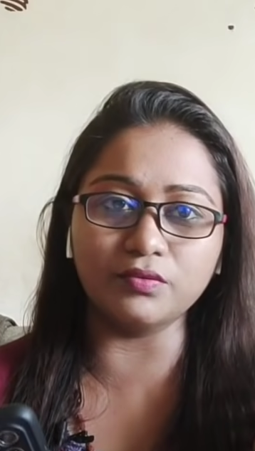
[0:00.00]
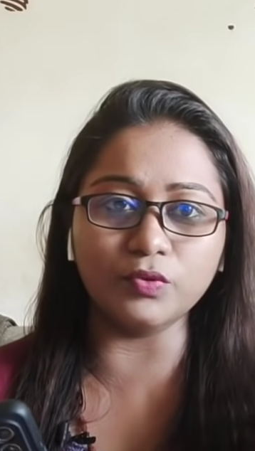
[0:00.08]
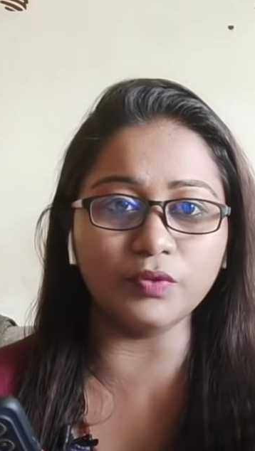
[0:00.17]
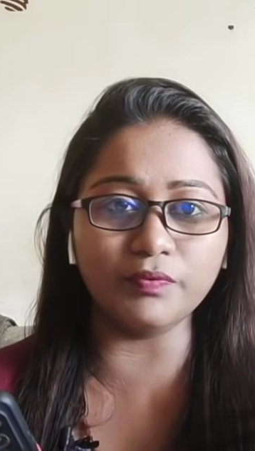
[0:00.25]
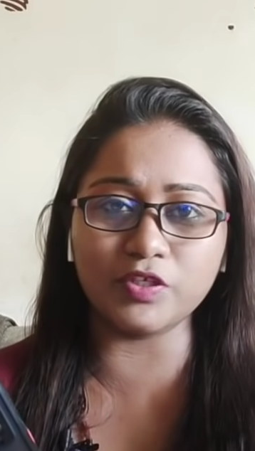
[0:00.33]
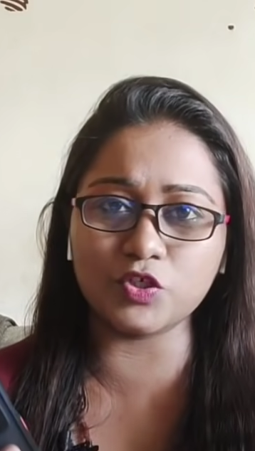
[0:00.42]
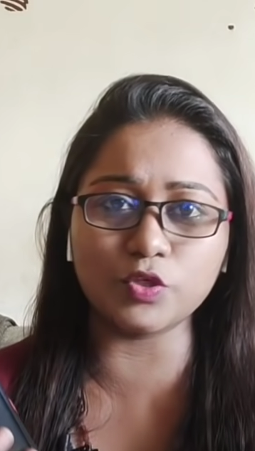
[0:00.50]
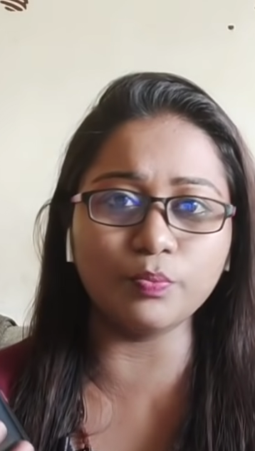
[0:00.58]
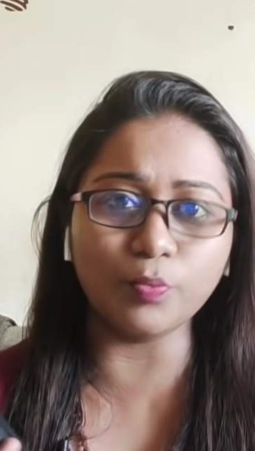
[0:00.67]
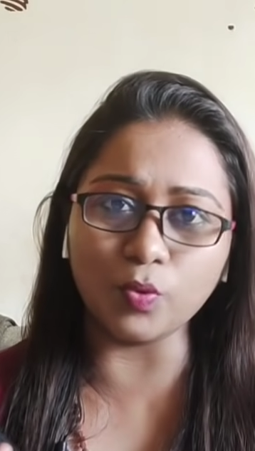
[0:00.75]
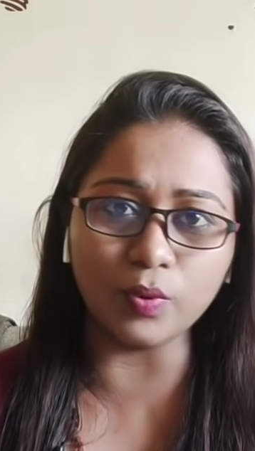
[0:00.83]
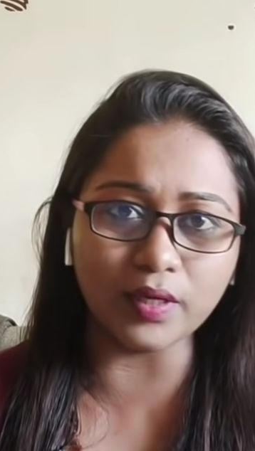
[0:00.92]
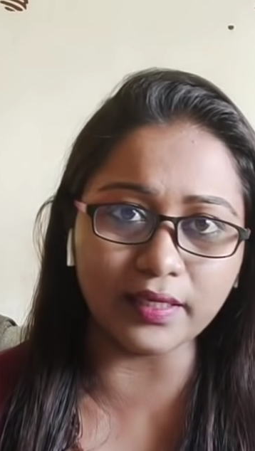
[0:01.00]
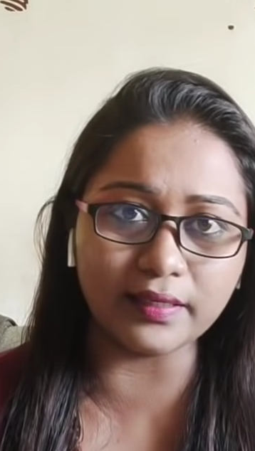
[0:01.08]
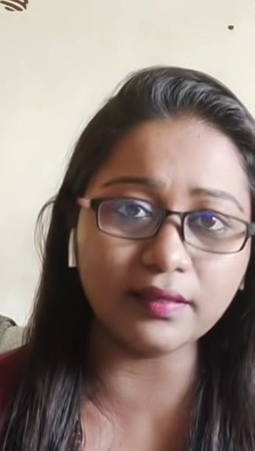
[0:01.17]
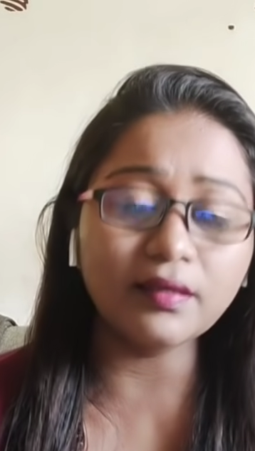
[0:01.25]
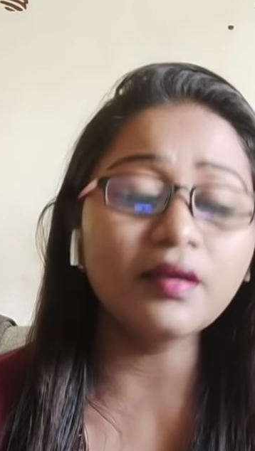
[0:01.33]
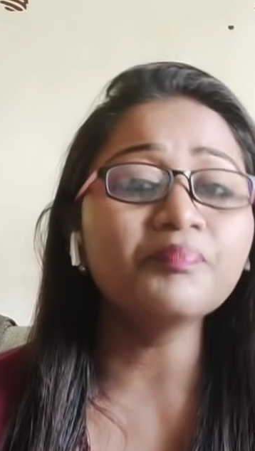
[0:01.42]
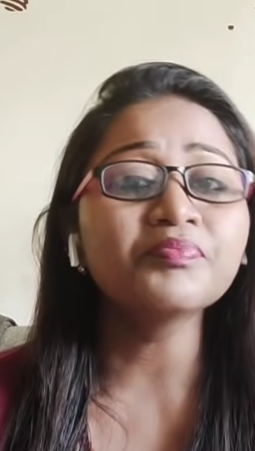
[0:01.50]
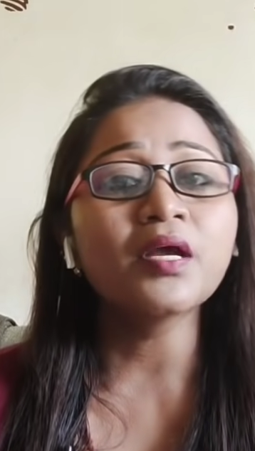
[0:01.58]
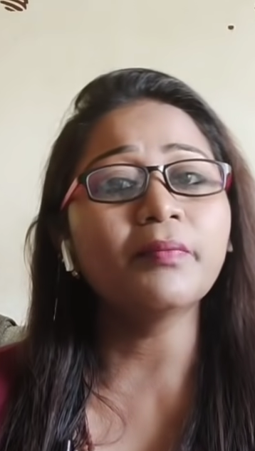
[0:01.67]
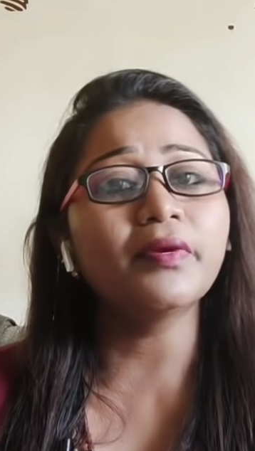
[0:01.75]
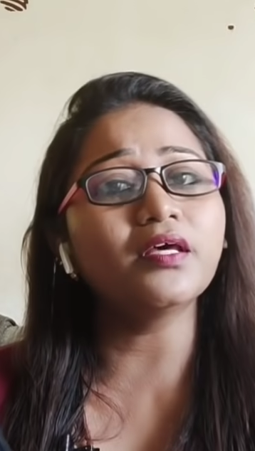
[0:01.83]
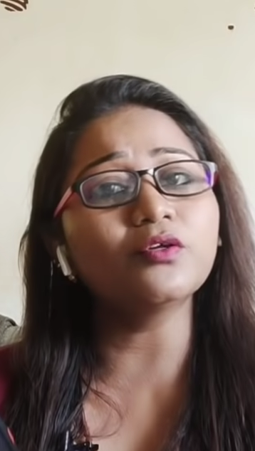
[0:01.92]
நோட்டிஃபிகேஷன் போகலை
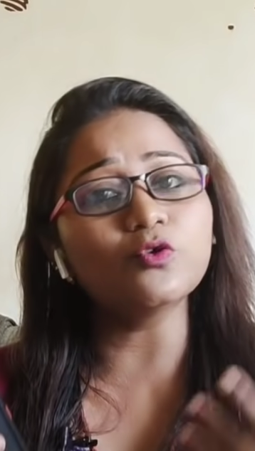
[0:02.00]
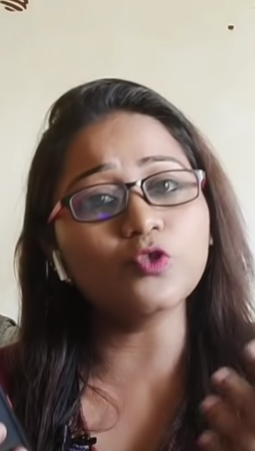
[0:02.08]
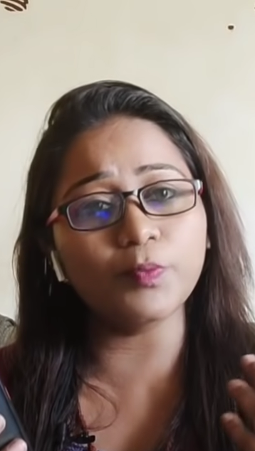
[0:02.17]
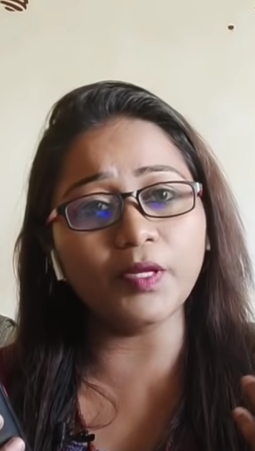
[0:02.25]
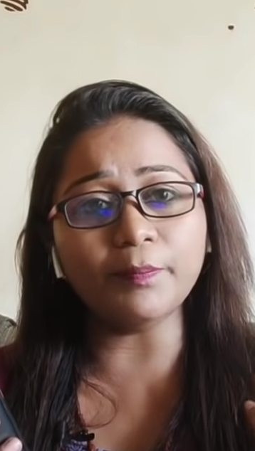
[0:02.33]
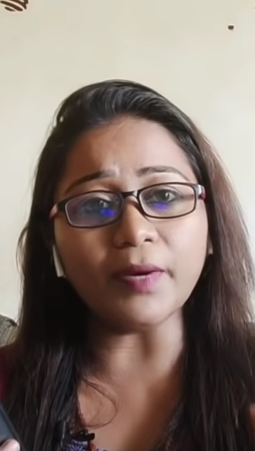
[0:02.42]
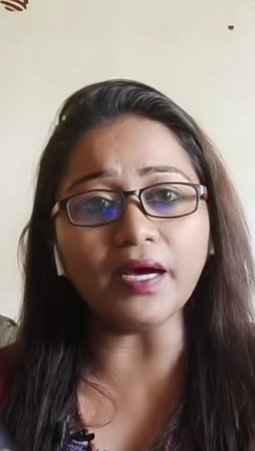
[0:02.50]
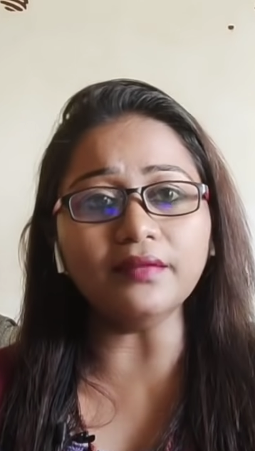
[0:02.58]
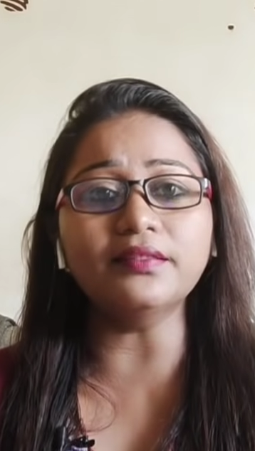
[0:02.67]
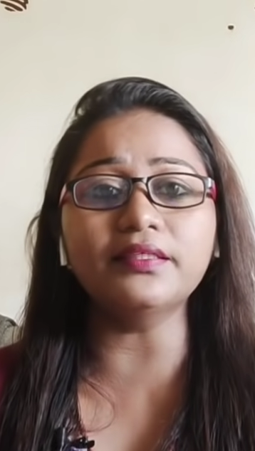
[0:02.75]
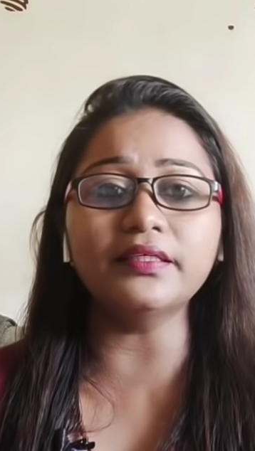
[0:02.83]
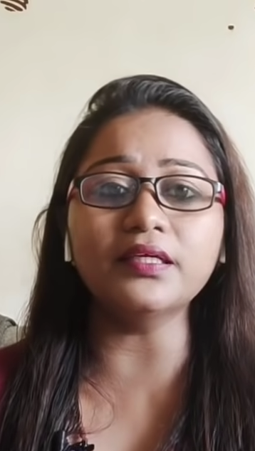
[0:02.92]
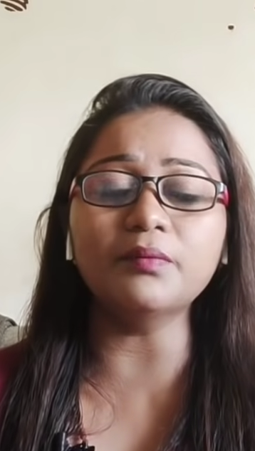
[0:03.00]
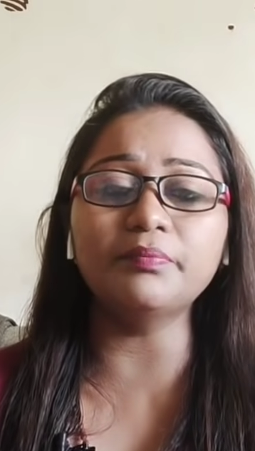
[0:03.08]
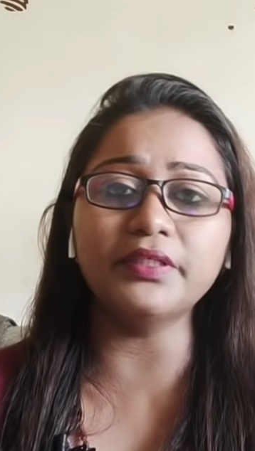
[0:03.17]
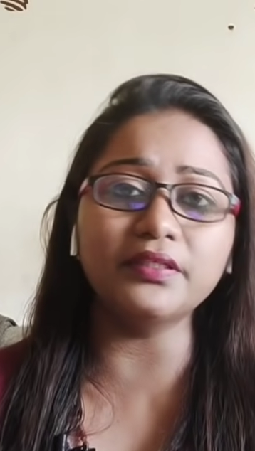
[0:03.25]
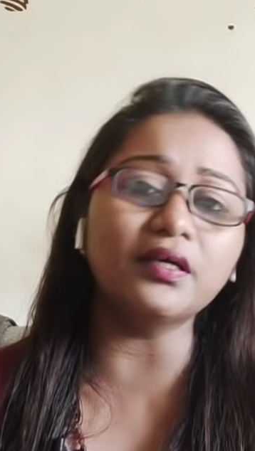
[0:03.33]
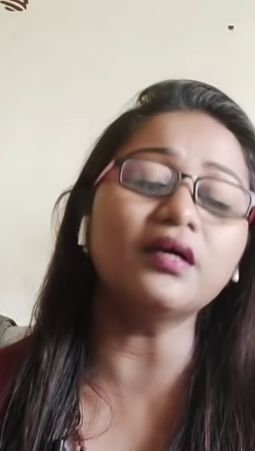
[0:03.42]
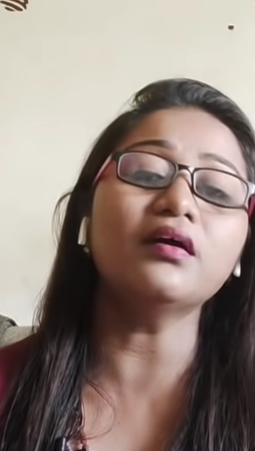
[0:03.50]
பட் அது கொஞ்சம் பேர் பார்த்துட்டிங்க அப்படின்னா